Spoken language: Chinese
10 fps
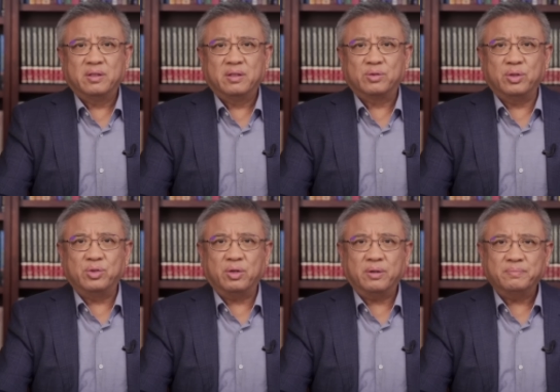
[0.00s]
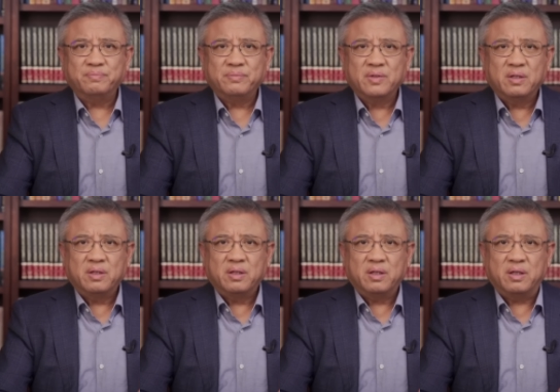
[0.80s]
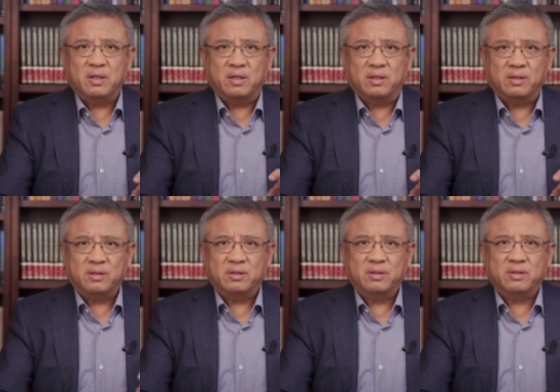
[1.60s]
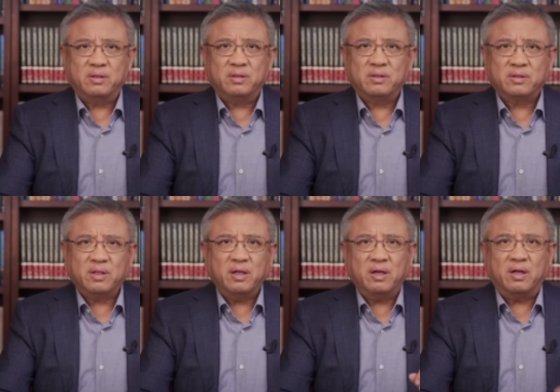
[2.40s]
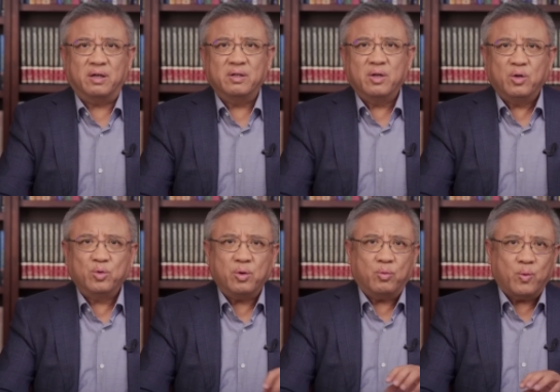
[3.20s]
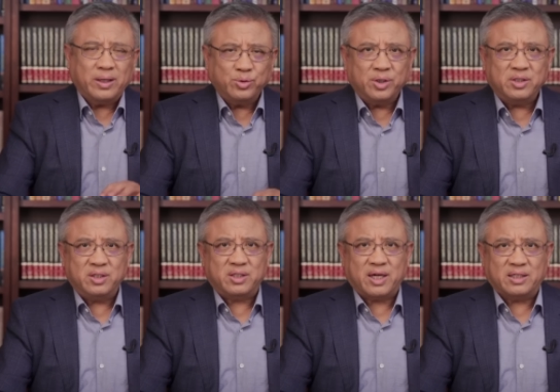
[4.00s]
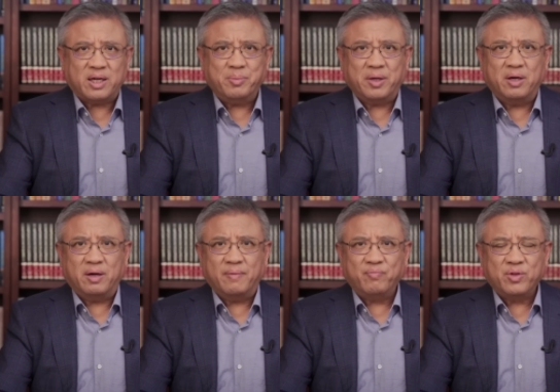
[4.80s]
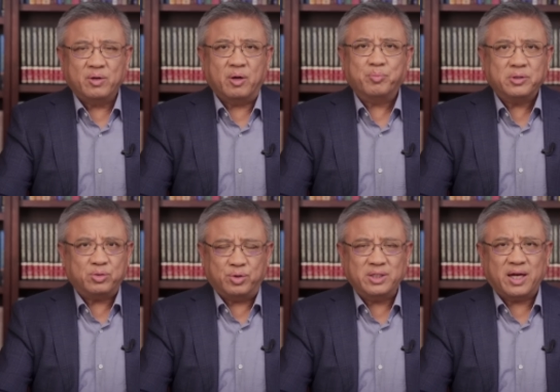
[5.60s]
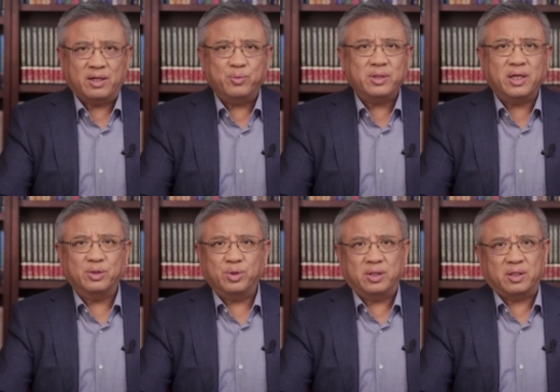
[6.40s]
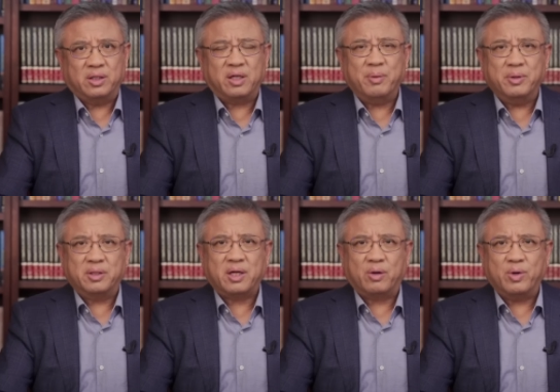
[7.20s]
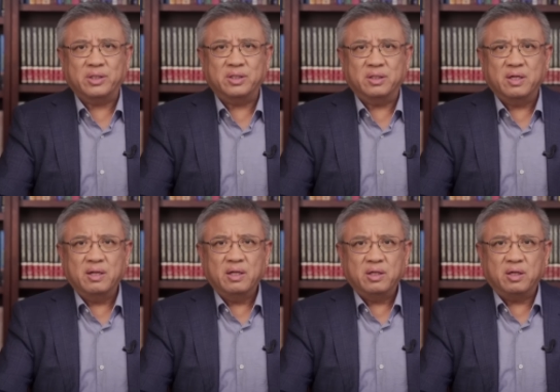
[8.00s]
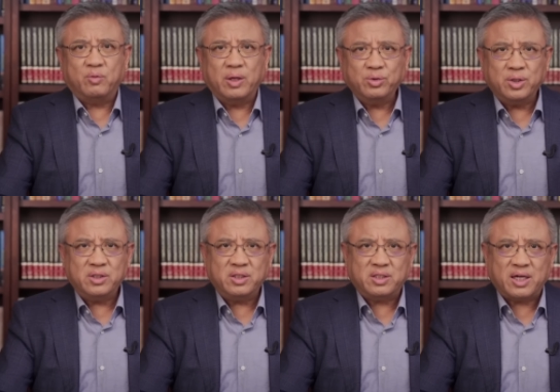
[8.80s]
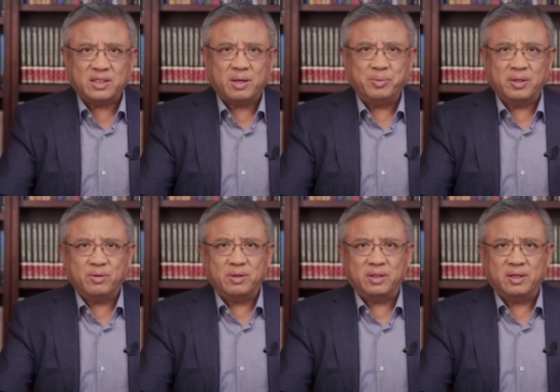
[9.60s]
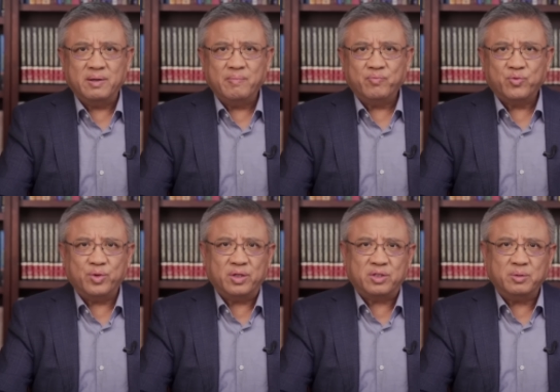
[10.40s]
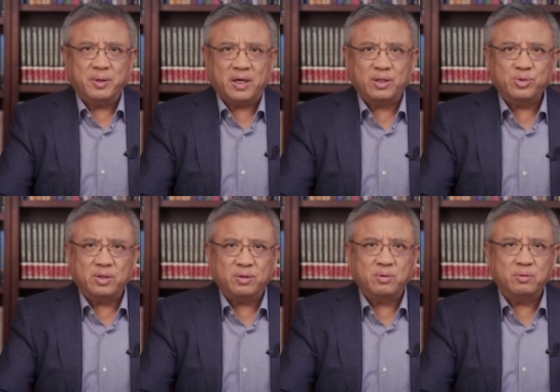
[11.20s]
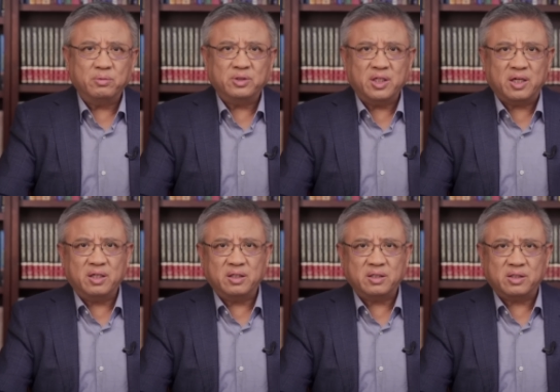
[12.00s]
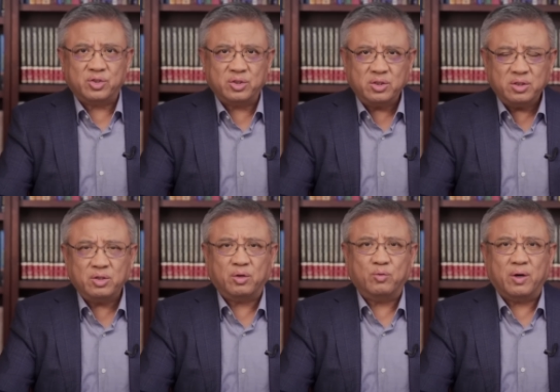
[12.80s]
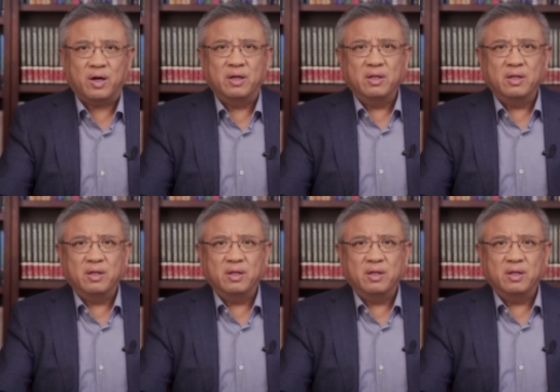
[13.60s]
所以说，呃，当然了，如果完全禁止海产品，哈，啊，不是水产，因为淡水的应该没有大关系。要完全禁止海产品的话呢，对食品安全和公共健康的这个实际效果啊，